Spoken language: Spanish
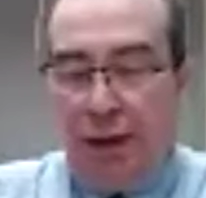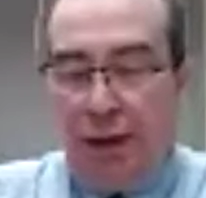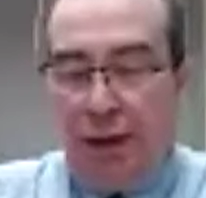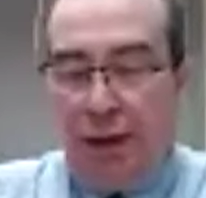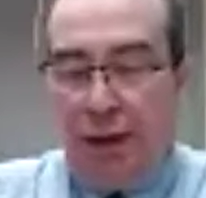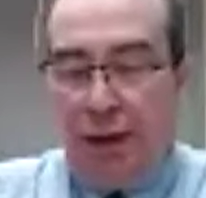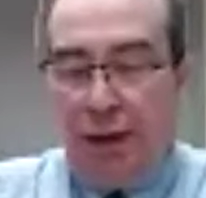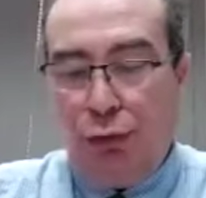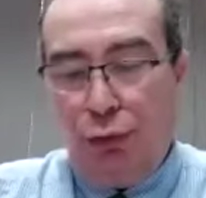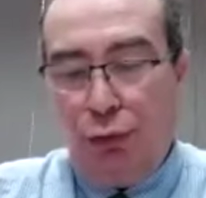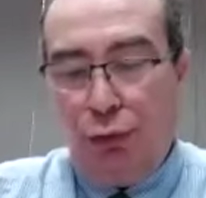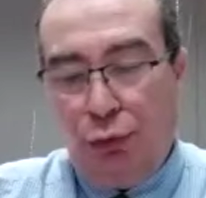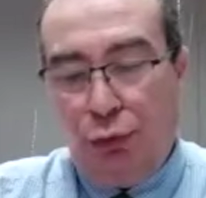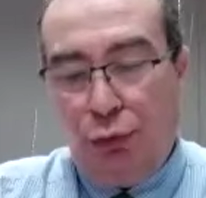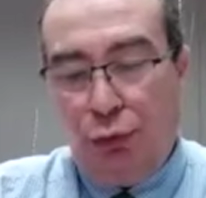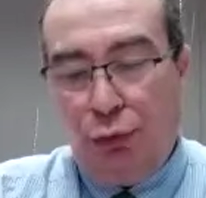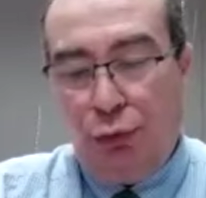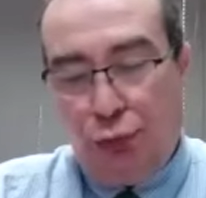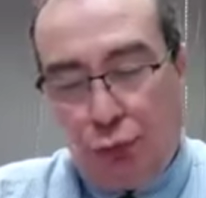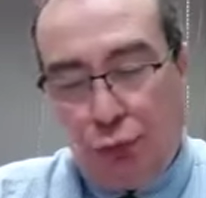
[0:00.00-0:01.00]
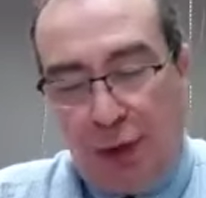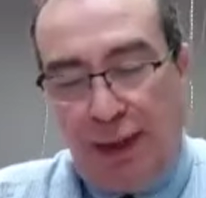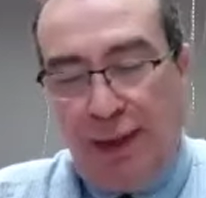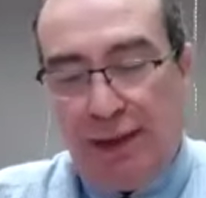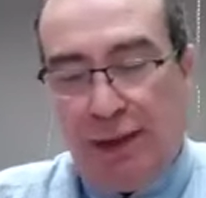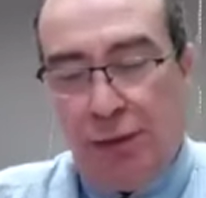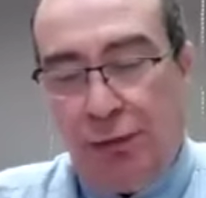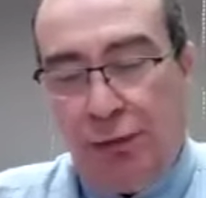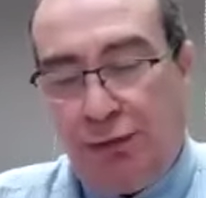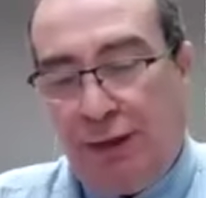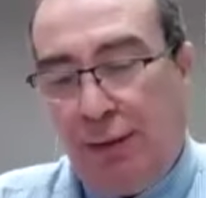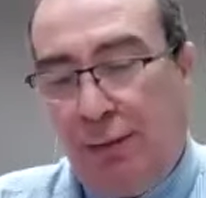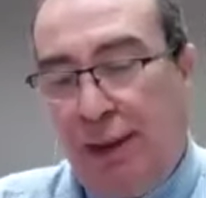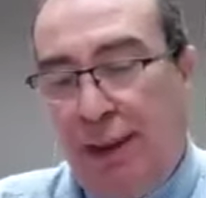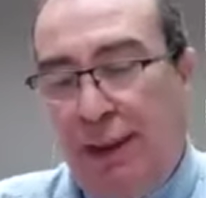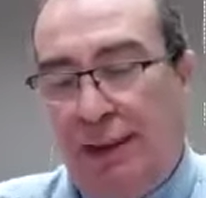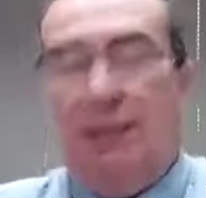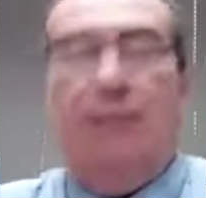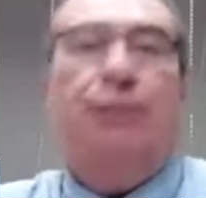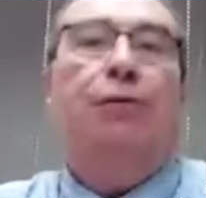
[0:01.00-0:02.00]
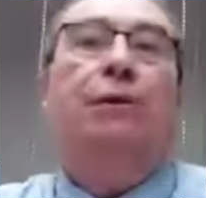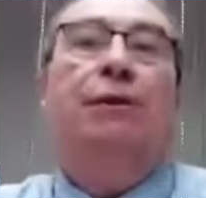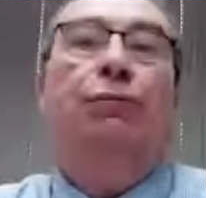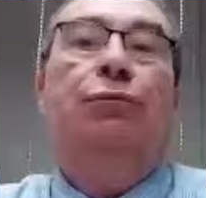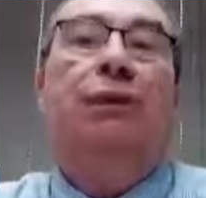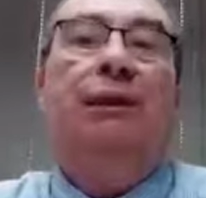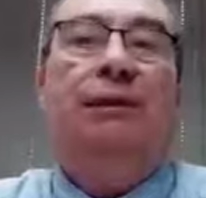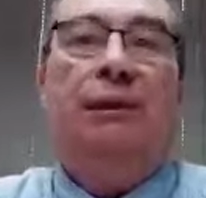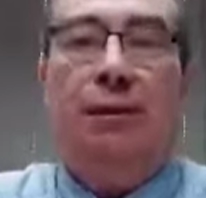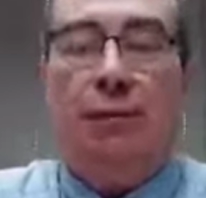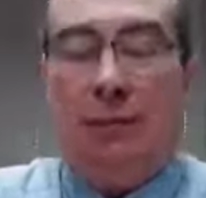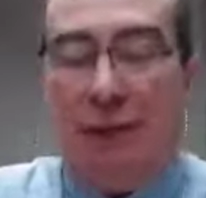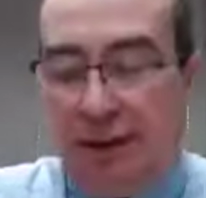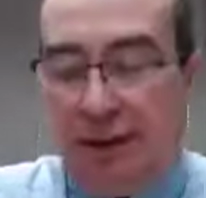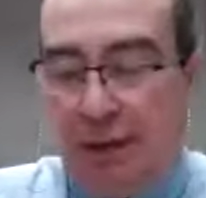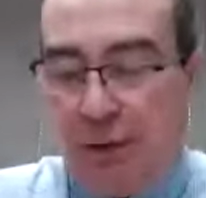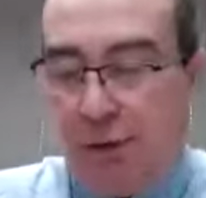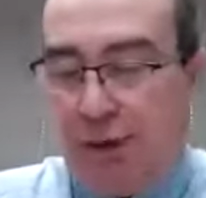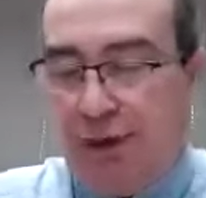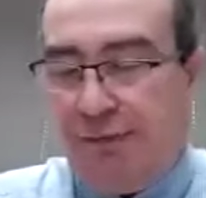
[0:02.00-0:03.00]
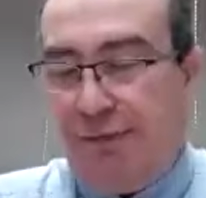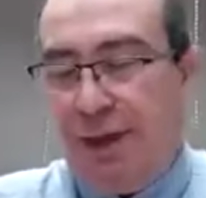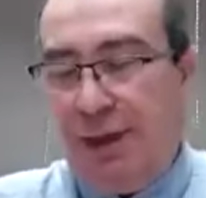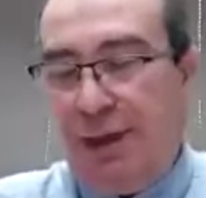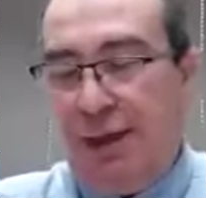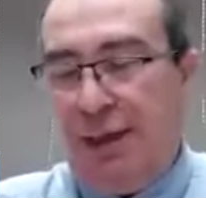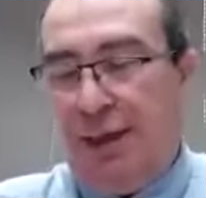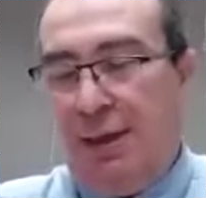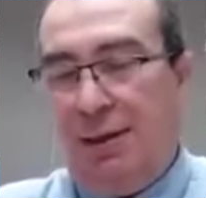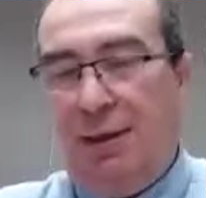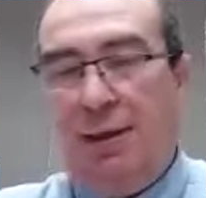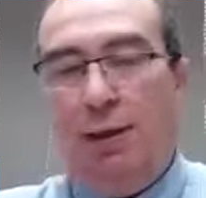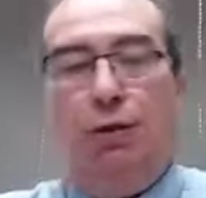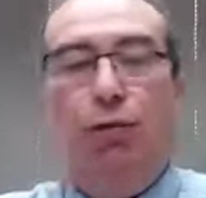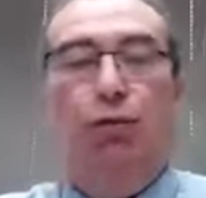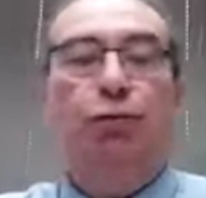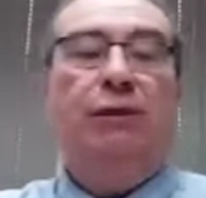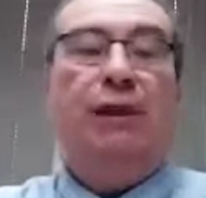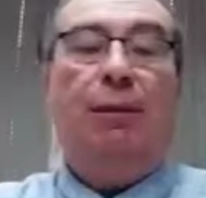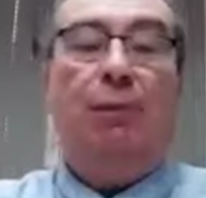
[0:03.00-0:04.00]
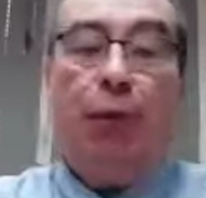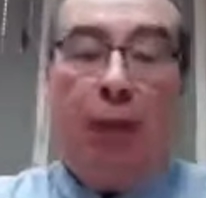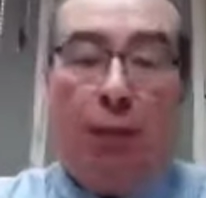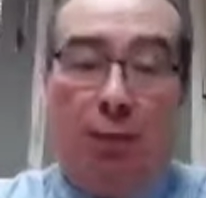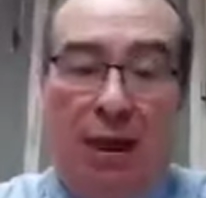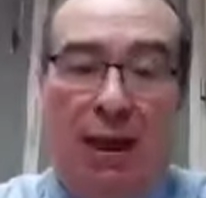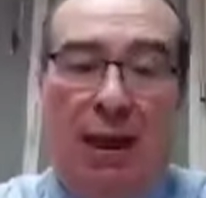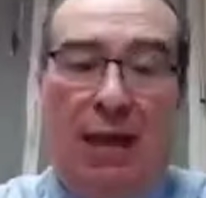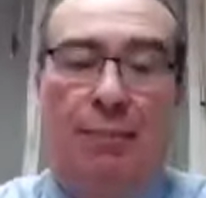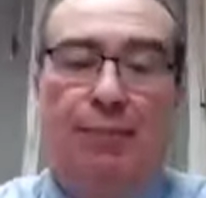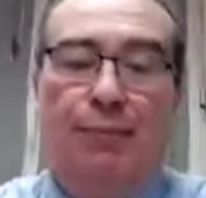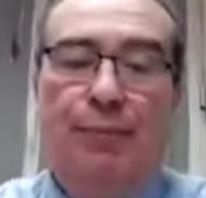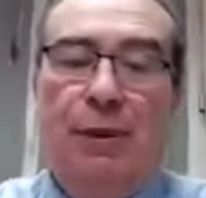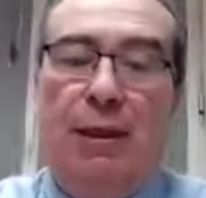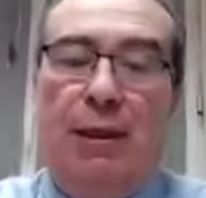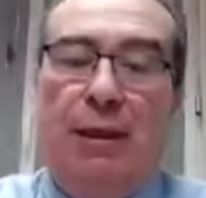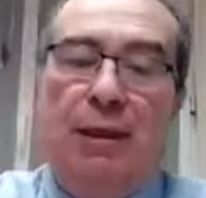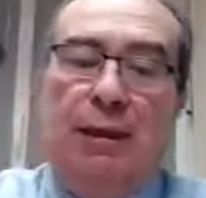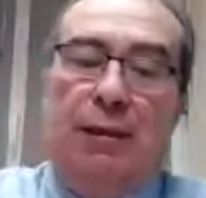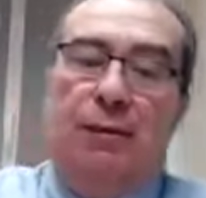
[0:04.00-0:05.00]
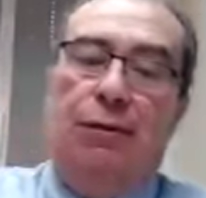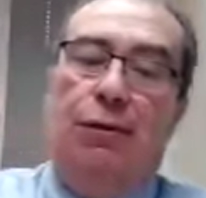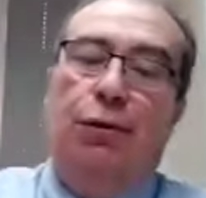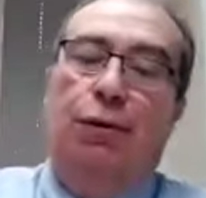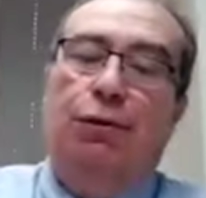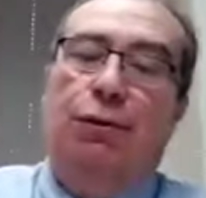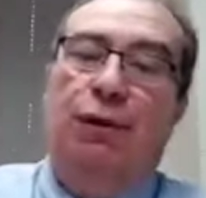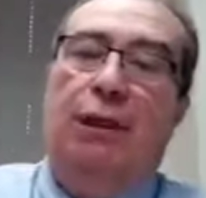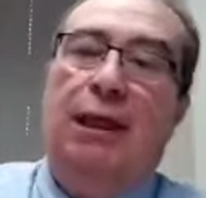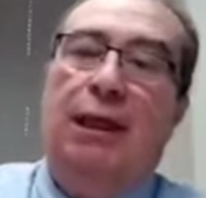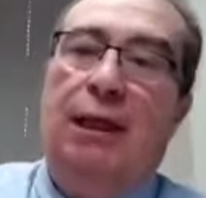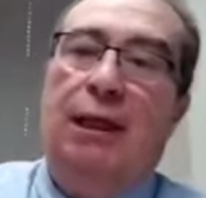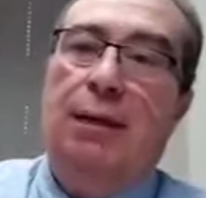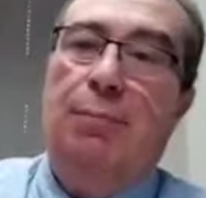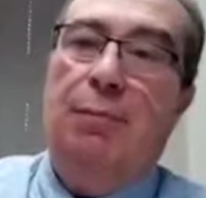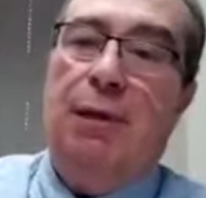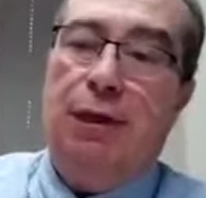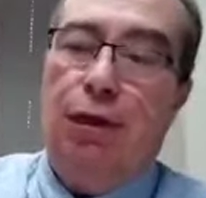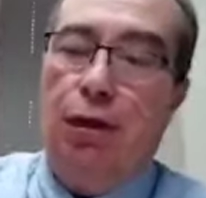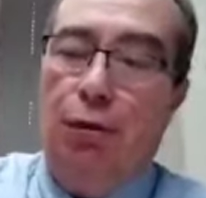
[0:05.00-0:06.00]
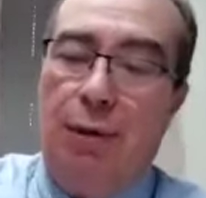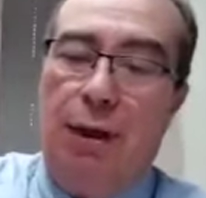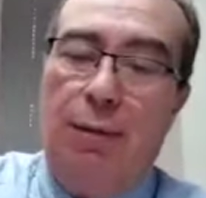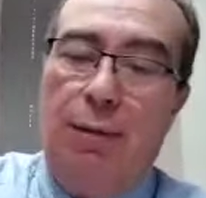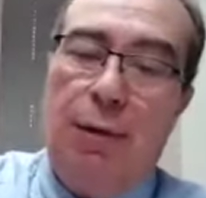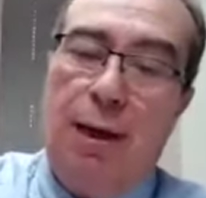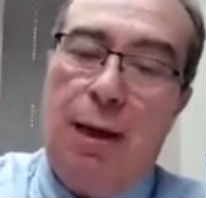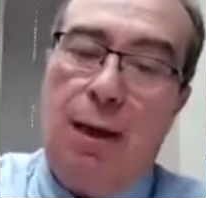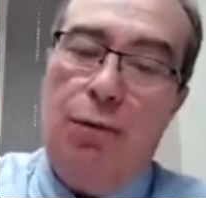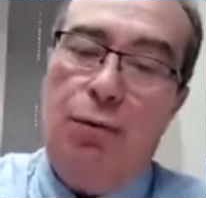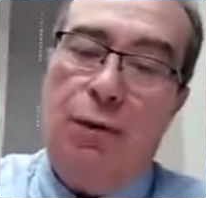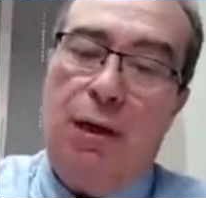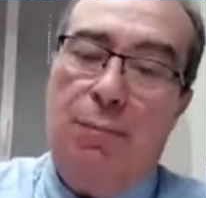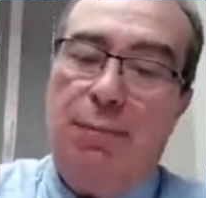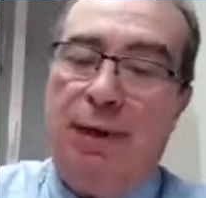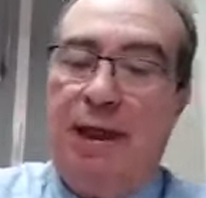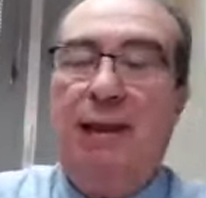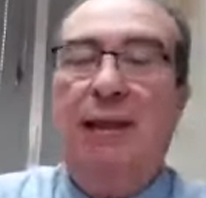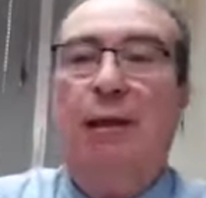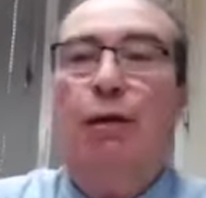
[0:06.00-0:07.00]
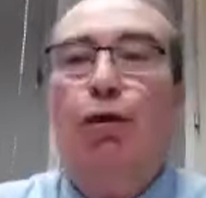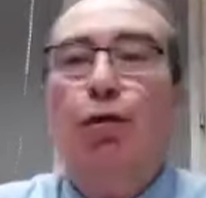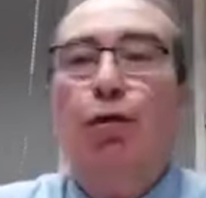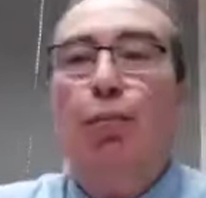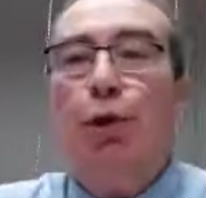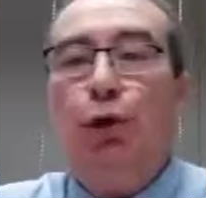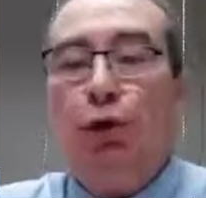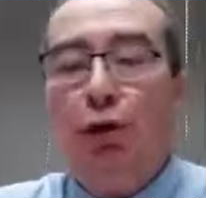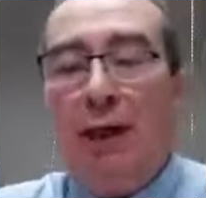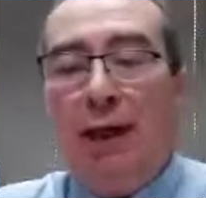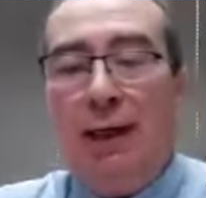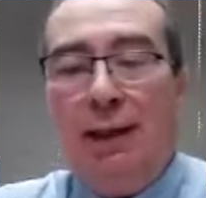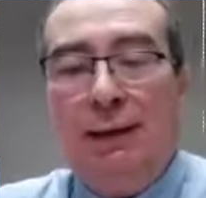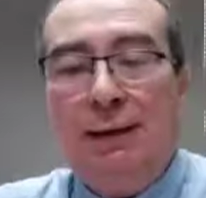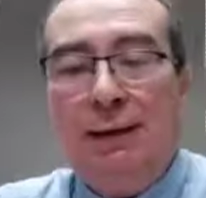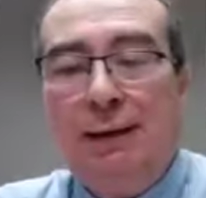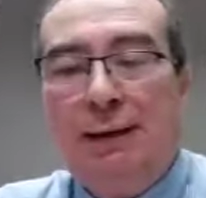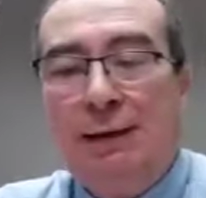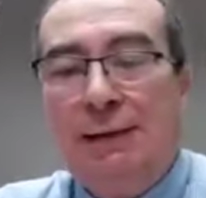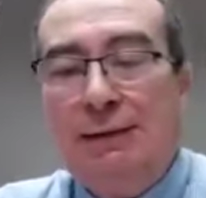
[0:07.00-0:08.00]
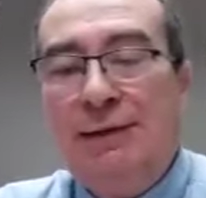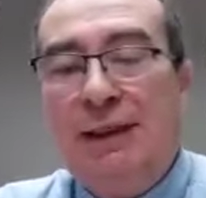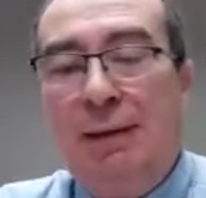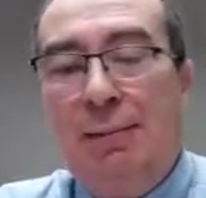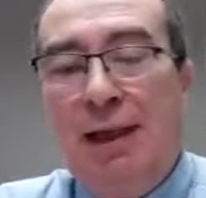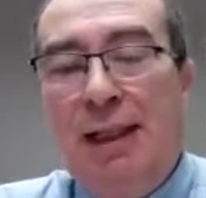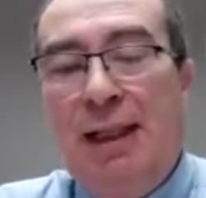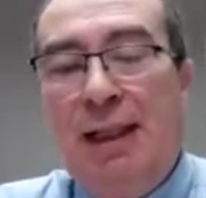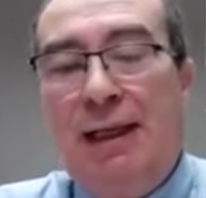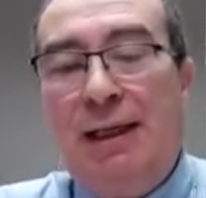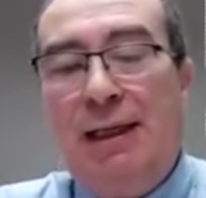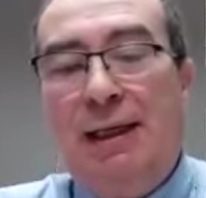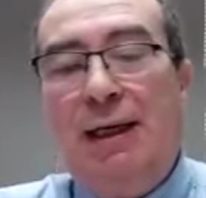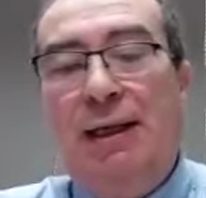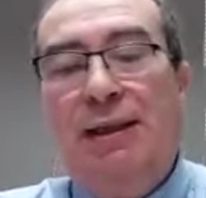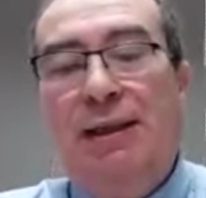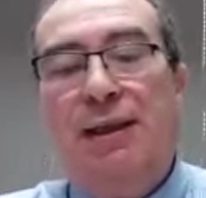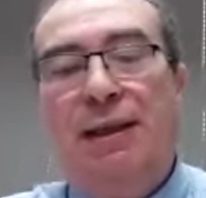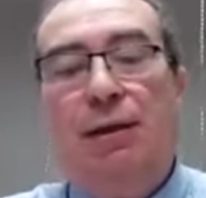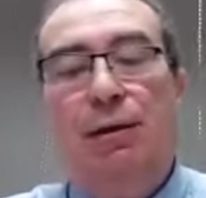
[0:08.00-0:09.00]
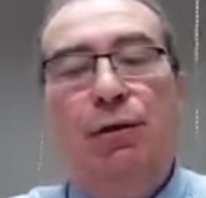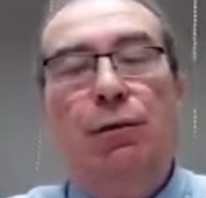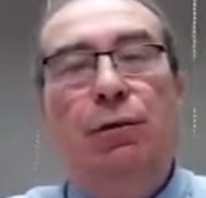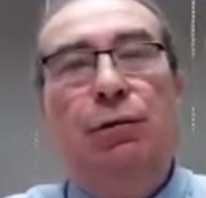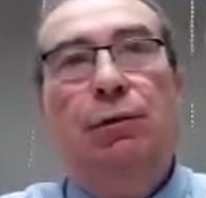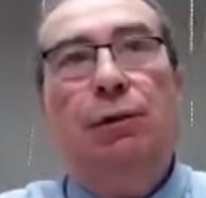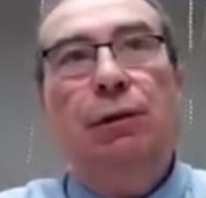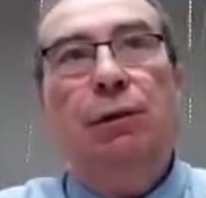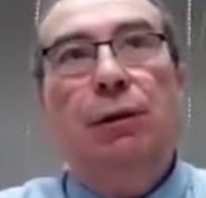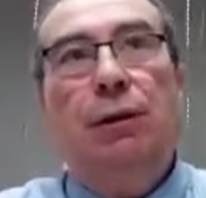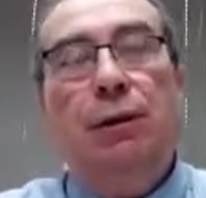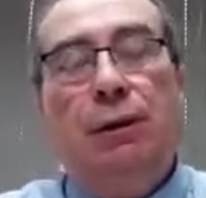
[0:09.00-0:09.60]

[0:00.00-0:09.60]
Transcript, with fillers: y junto a ella se encontraba la estación, una estación de telegrafía y un tramo de vía donde maniobraba una pequeña locomotora llamada General Zarco,